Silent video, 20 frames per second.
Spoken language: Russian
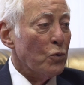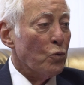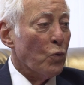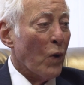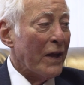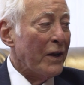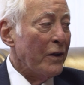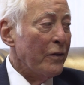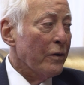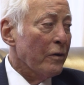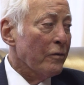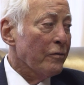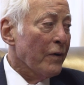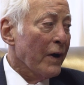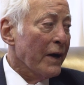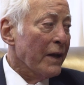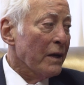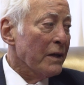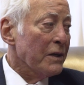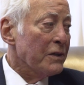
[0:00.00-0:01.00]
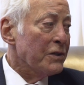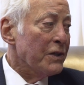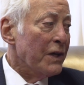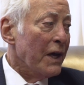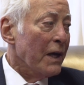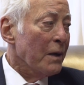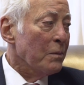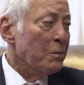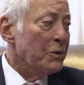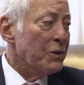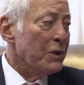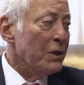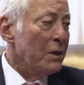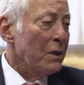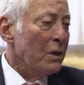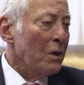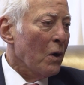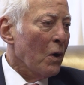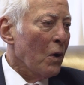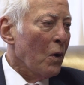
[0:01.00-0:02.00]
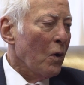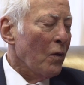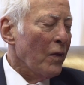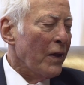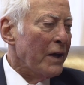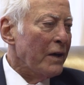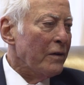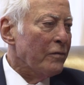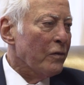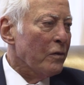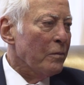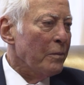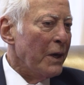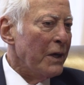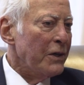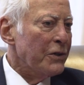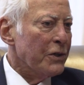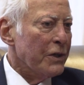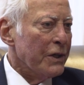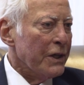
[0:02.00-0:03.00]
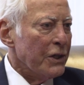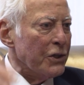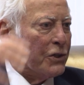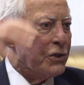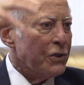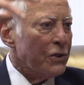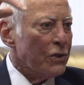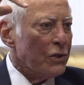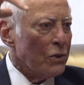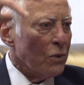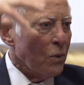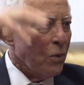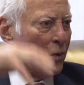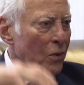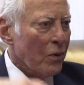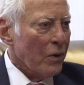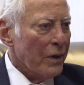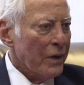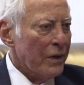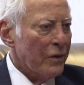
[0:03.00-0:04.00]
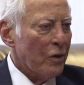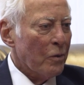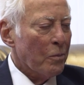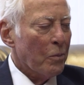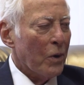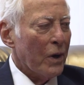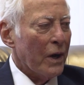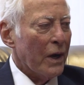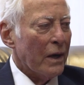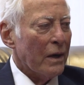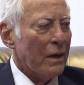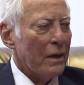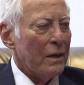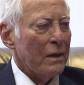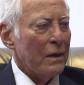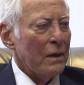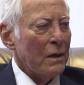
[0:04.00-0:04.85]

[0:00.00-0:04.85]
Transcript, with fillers: заключительный экзамен, вся информация хранится в мозгу.